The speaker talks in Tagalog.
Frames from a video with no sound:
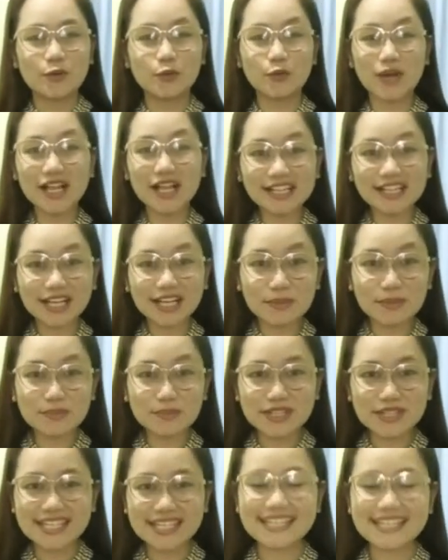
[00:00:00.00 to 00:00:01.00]
welcome
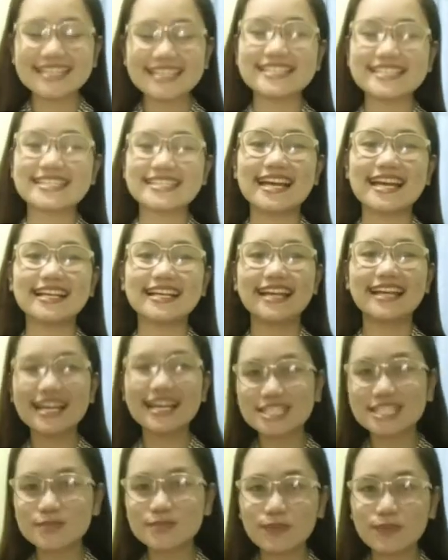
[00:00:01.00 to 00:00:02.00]
muli sa
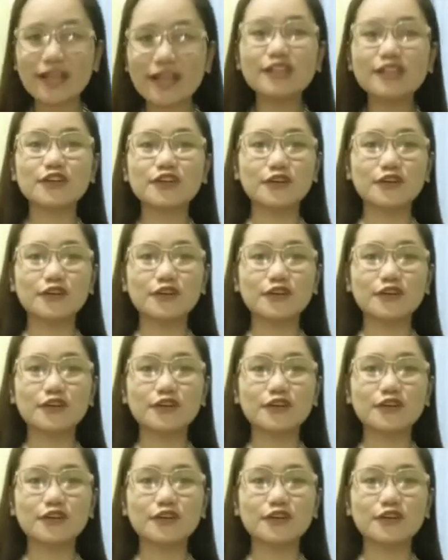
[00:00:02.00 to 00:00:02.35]
Gospel